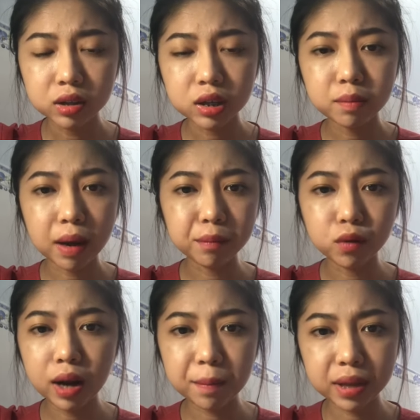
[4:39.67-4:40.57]
chứ bạn
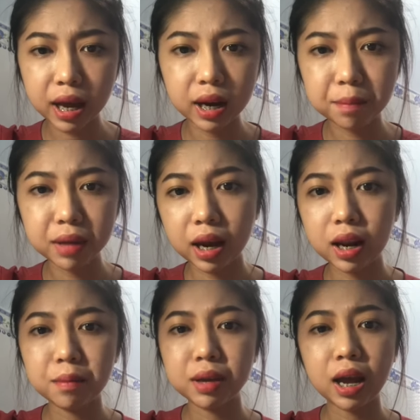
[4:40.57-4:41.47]
muốn làm nhanh làm nhanh
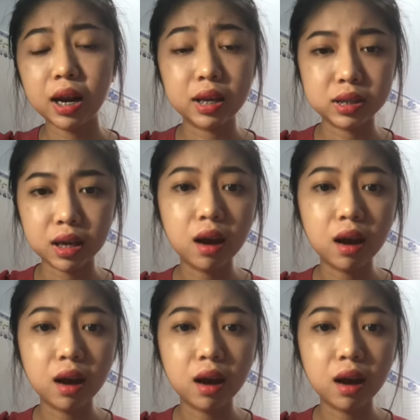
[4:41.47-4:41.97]
làm nhanh là sẽ